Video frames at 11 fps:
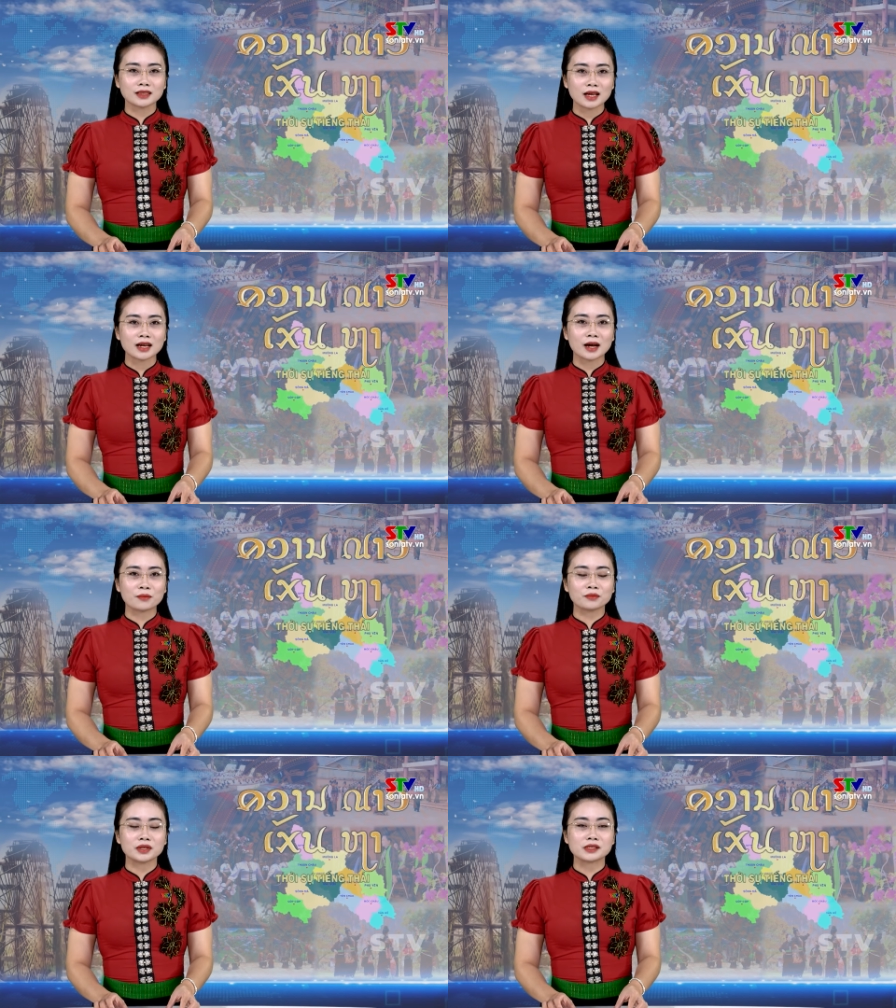Tanh
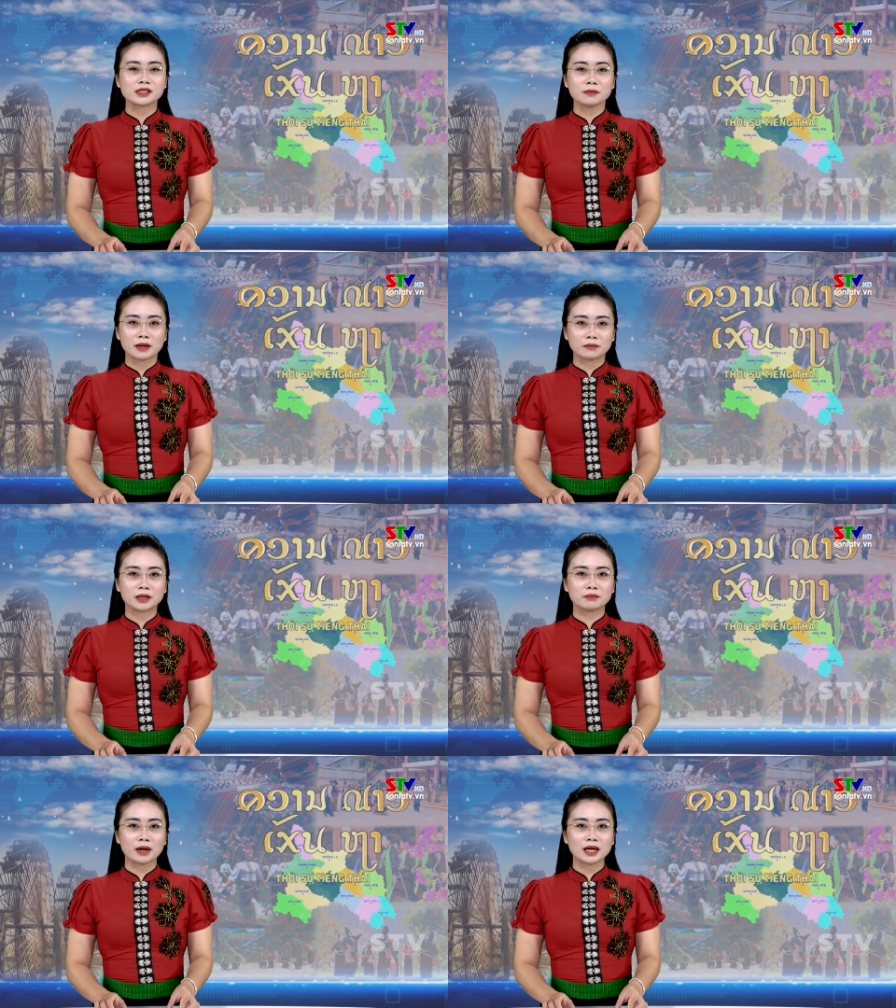cầm hư xếp cầm
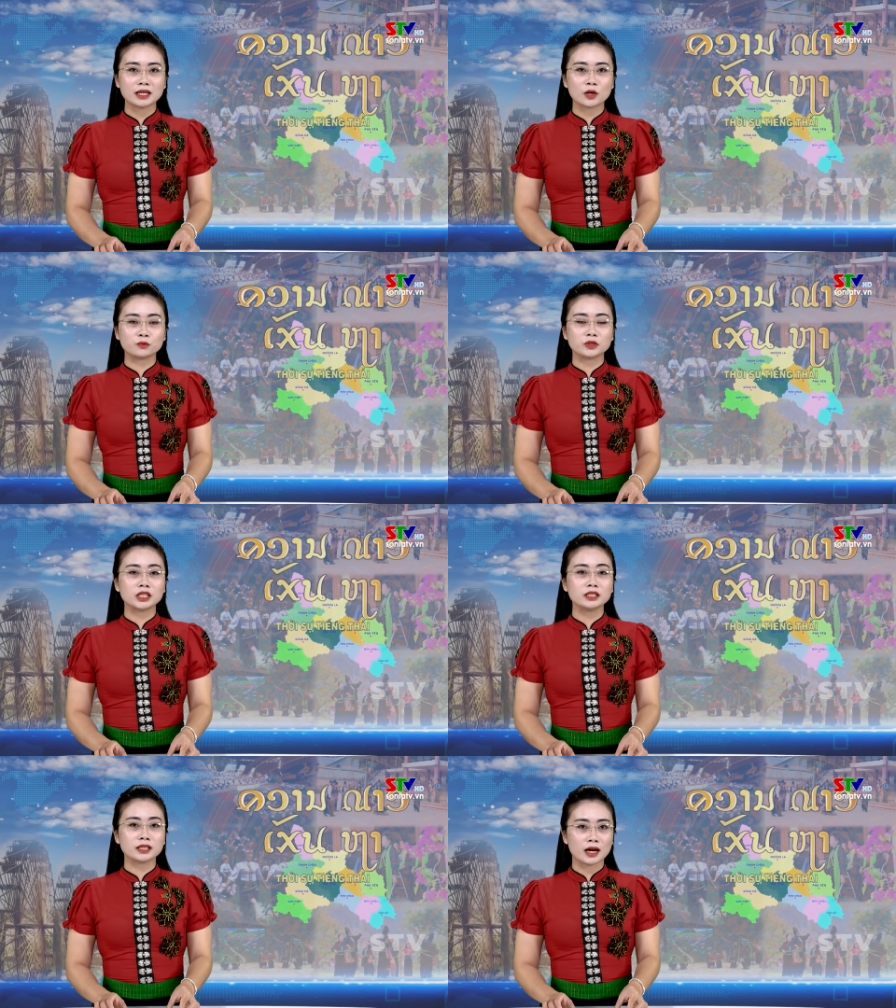bườn pét đồng
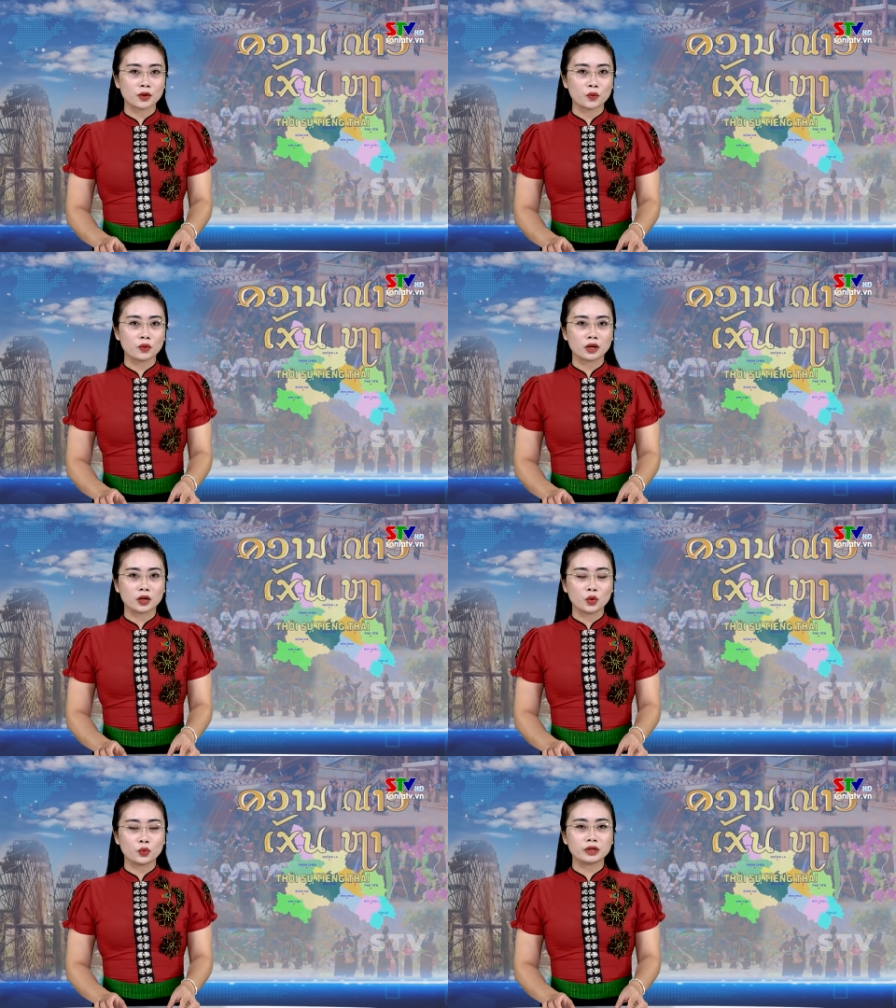chí trá của
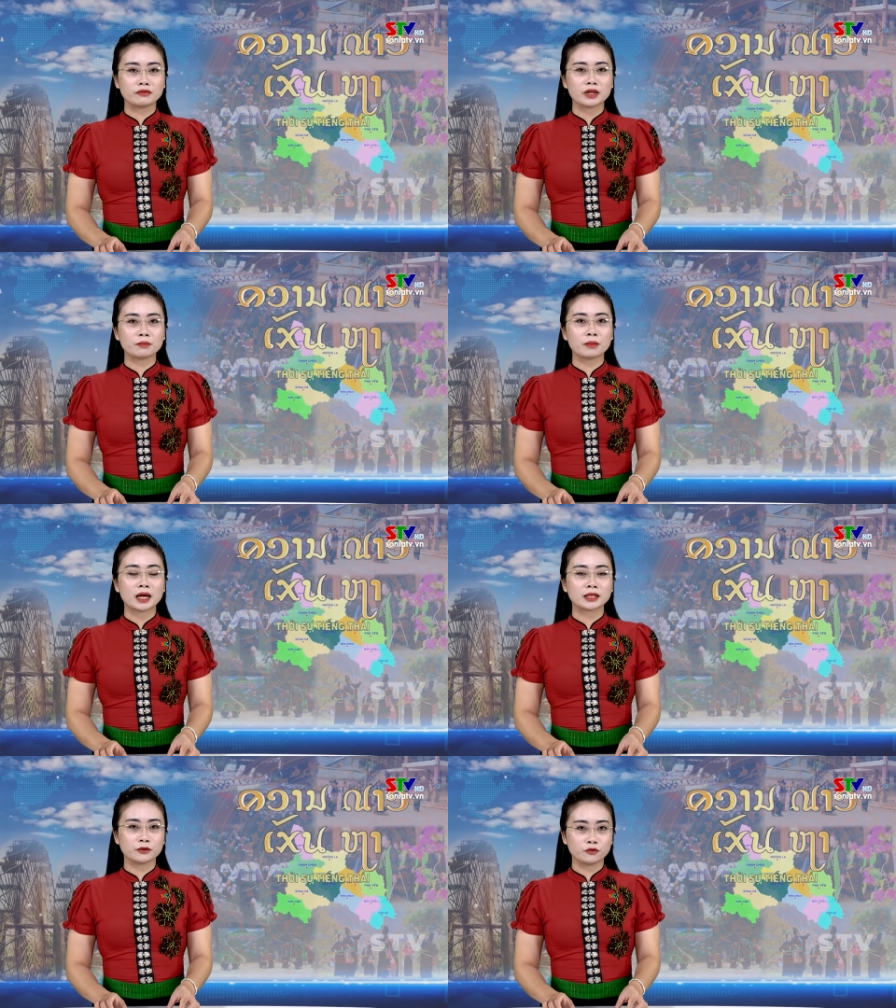Ủy viên
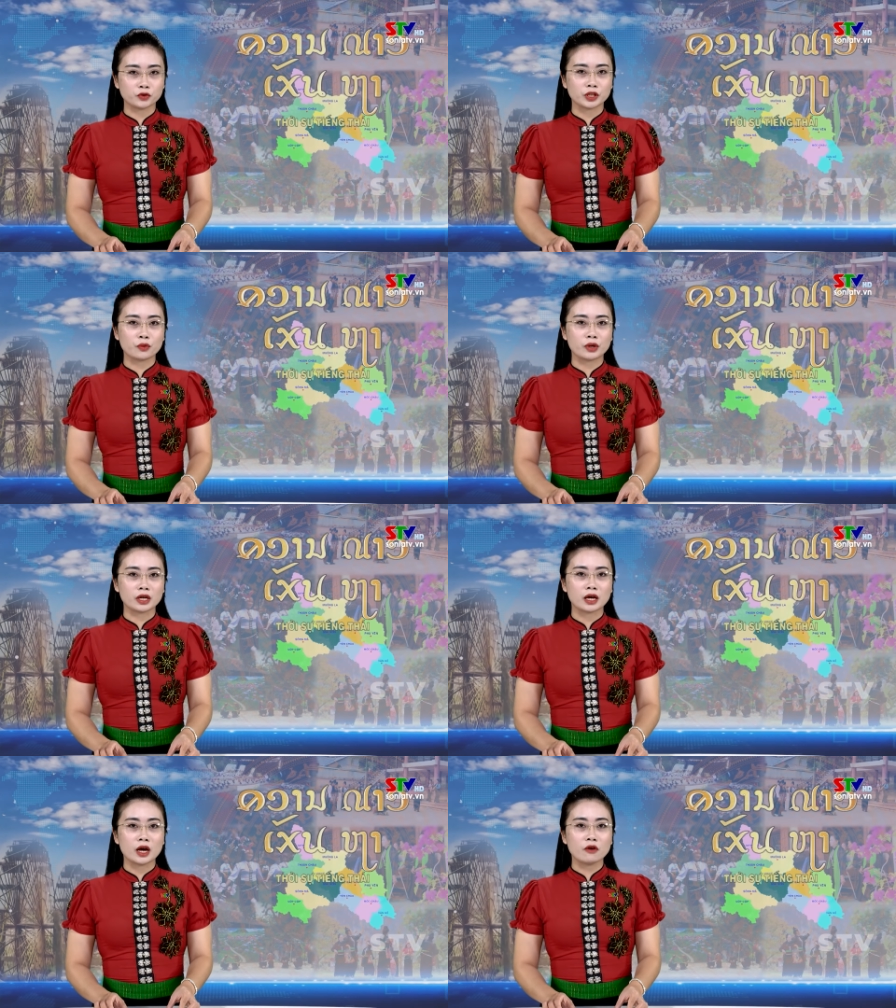Ban Thường vụ tỉnh ủy,